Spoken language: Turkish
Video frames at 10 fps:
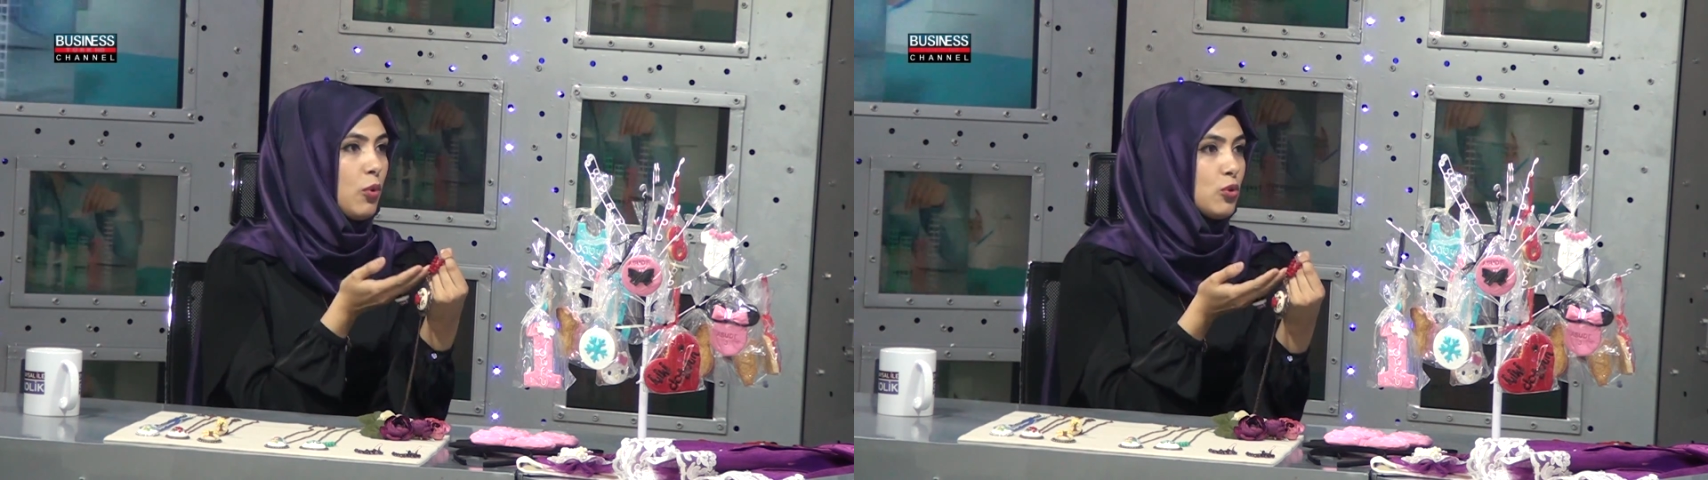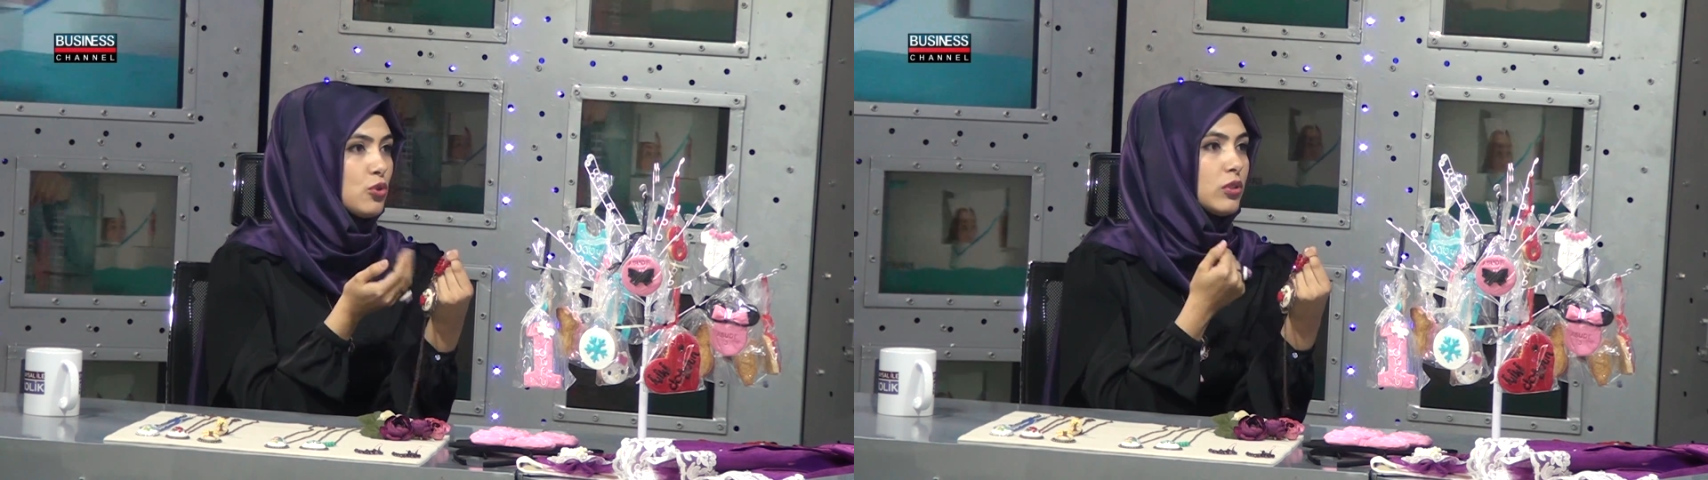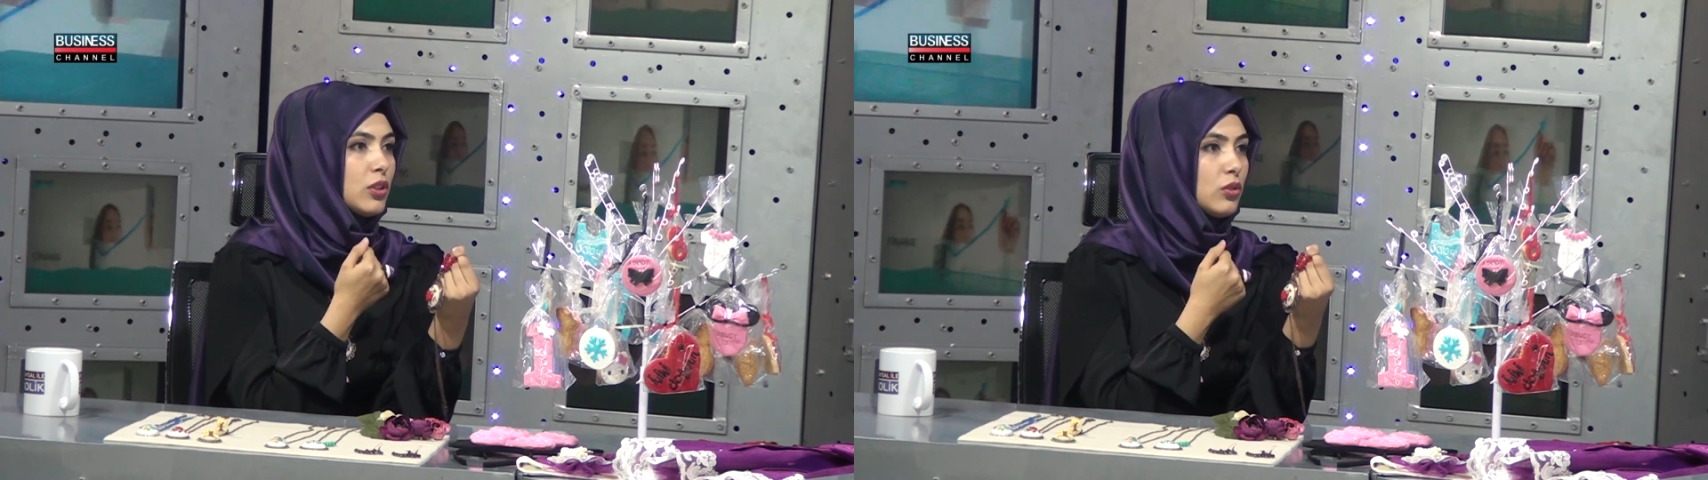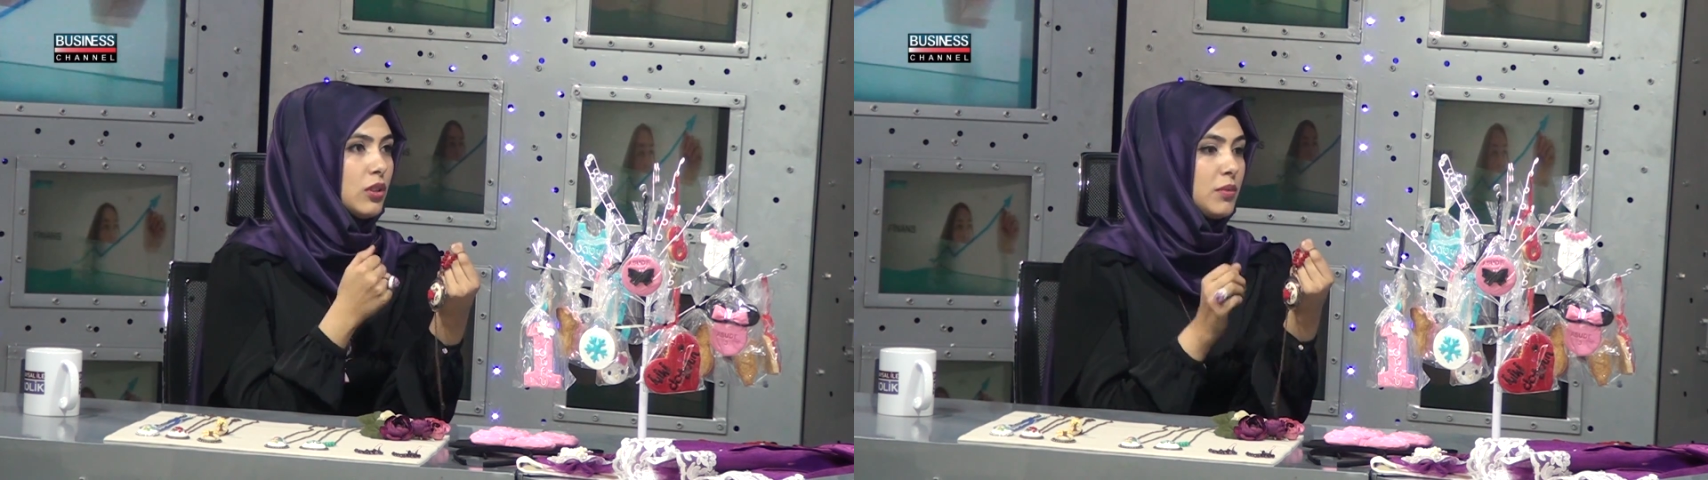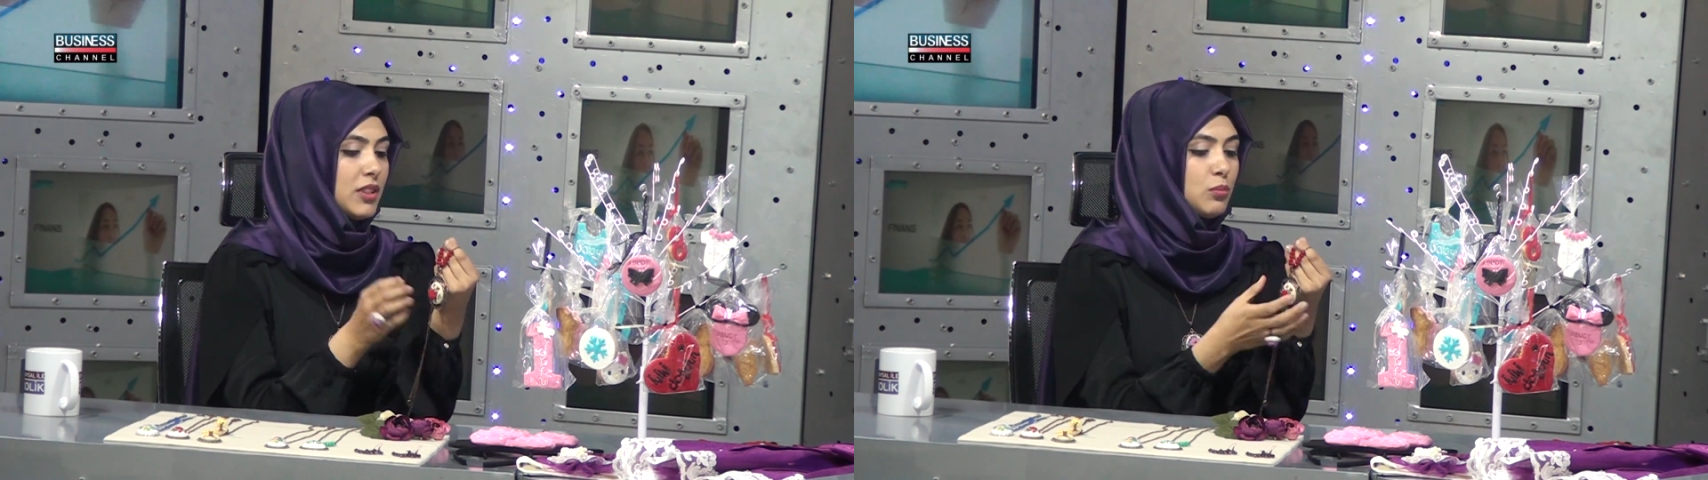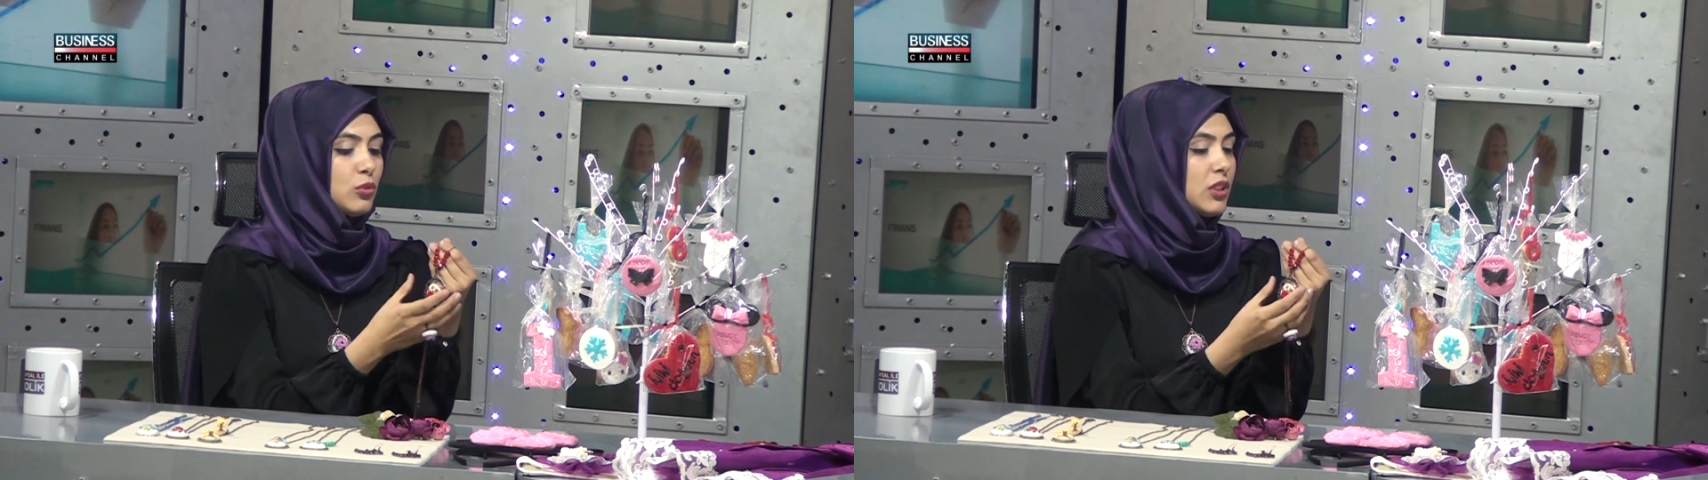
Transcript: boncuklar olabilir.